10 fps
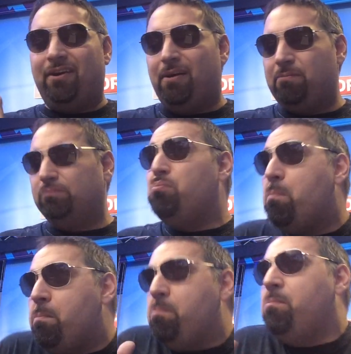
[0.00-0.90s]
no?
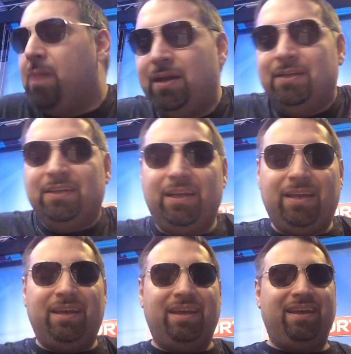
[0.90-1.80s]
Mm,
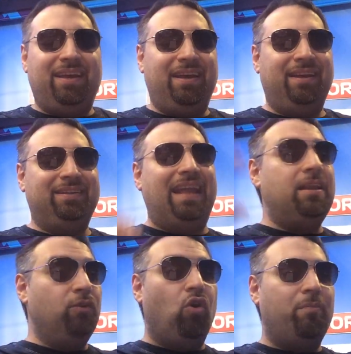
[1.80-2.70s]
eh,
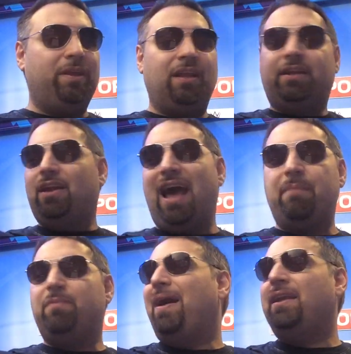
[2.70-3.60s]
del nome del
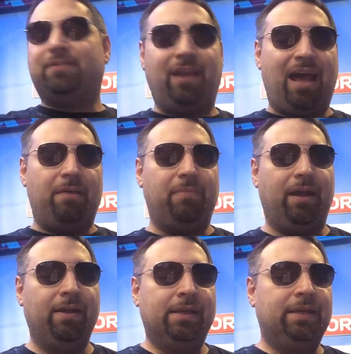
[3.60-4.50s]
club, il ballet
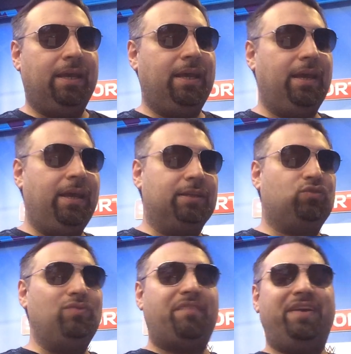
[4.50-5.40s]
club, eh,
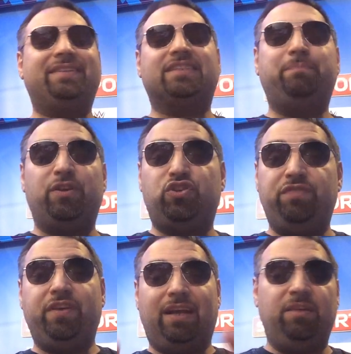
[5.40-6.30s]
su una fetta
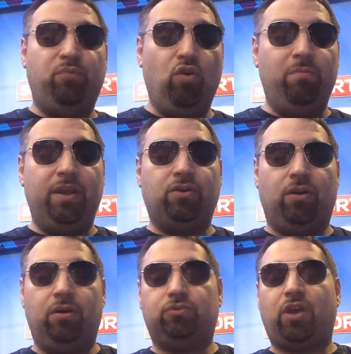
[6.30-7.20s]
specifica di
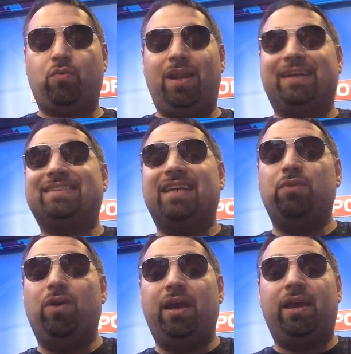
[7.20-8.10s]
pubblico, cioè quella che
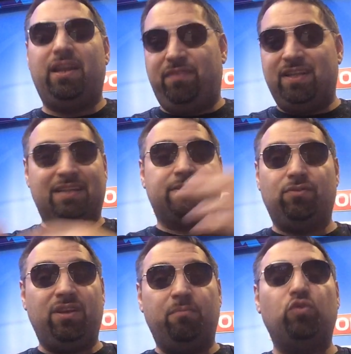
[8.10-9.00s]
segue le
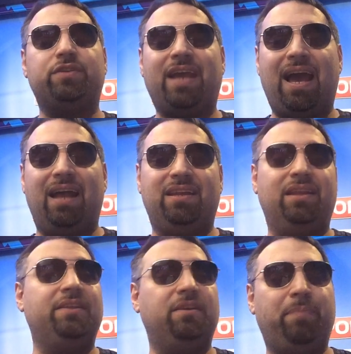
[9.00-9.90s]
federazioni mondiali,
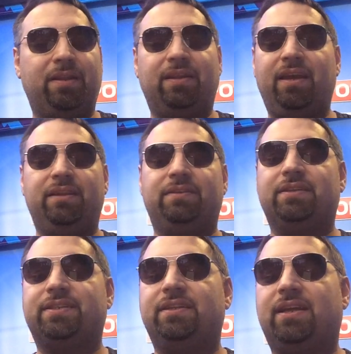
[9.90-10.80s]
le indipendenti,
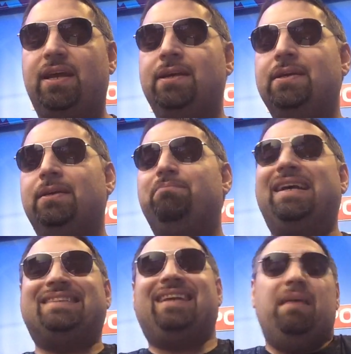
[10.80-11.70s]
eccetera,
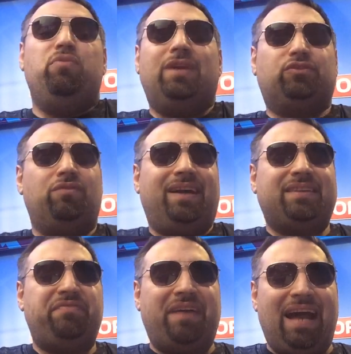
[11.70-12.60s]
beh, sarebbe una
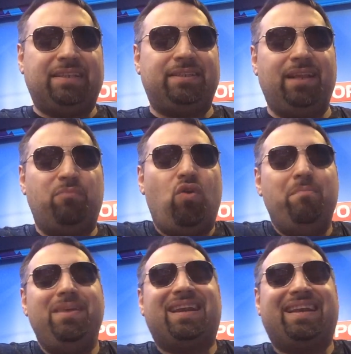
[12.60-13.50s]
trovata facile, a
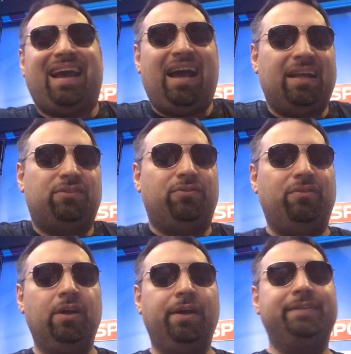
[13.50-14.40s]
buon
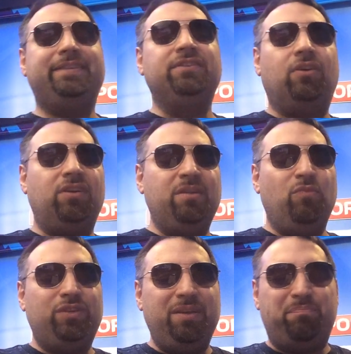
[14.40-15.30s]
mercato,
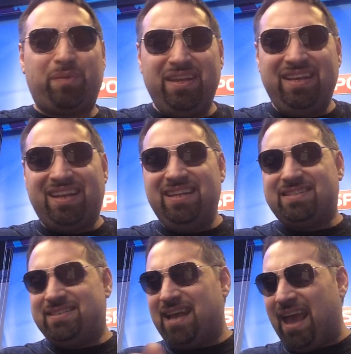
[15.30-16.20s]
sinonimo di
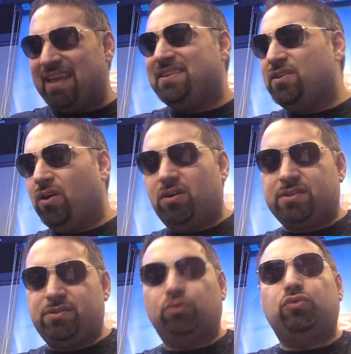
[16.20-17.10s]
pigrizia e di
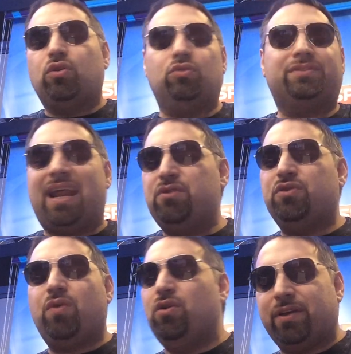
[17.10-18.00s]
ozio, tutto il contrario
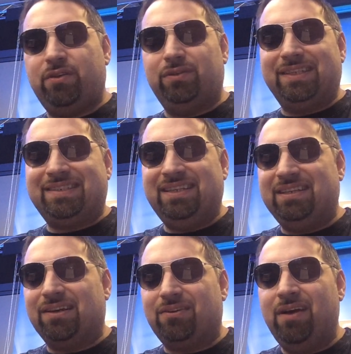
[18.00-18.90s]
di quello che io
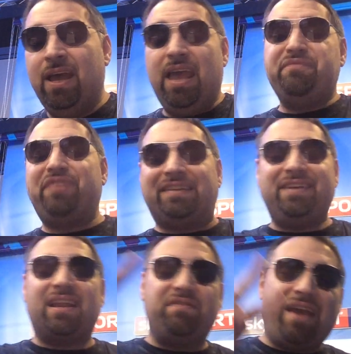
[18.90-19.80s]
desidero. E
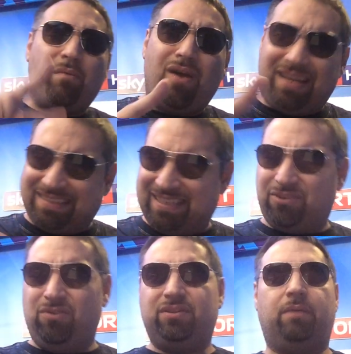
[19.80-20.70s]
infatti arriviamo alla
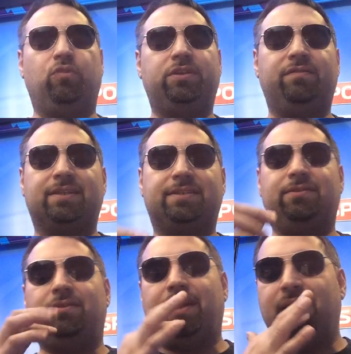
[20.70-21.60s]
seconda
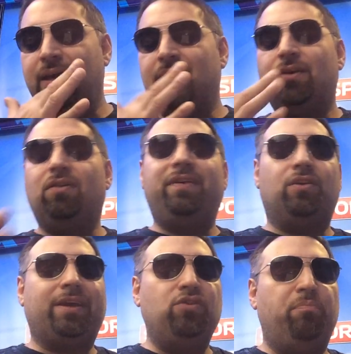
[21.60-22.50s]
motivazione,
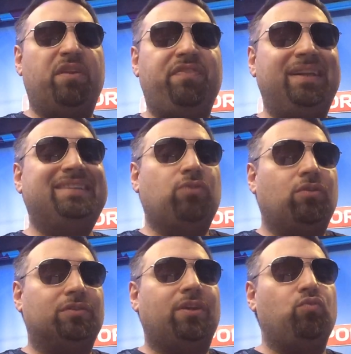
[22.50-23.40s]
ovvero che io preferisco
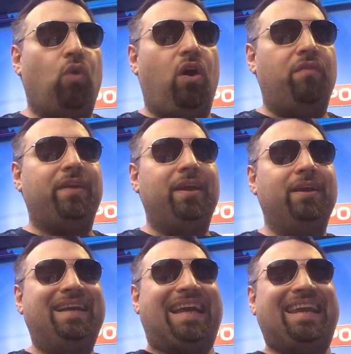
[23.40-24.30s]
cose nuove,
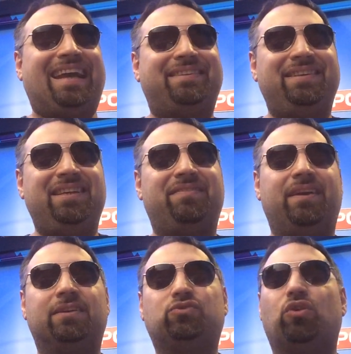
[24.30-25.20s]

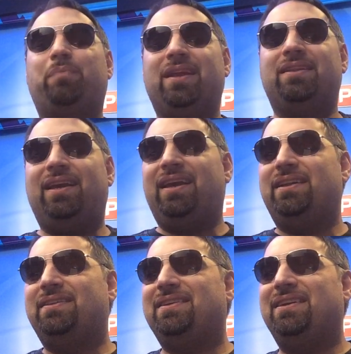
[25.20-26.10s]
creative,
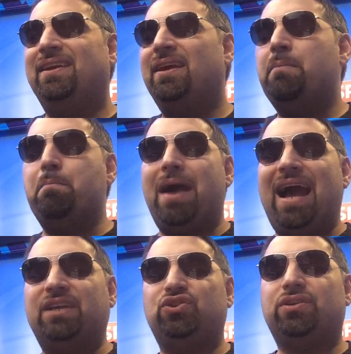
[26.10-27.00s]
sorprendenti,
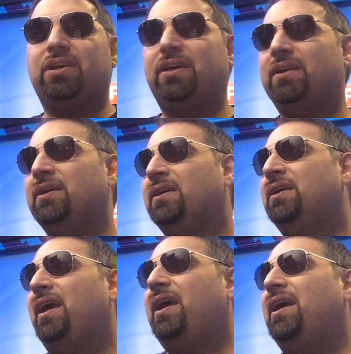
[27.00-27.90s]
magiche
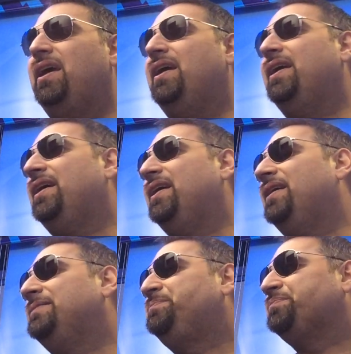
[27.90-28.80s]

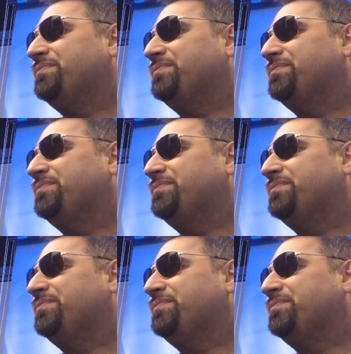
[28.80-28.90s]
eh,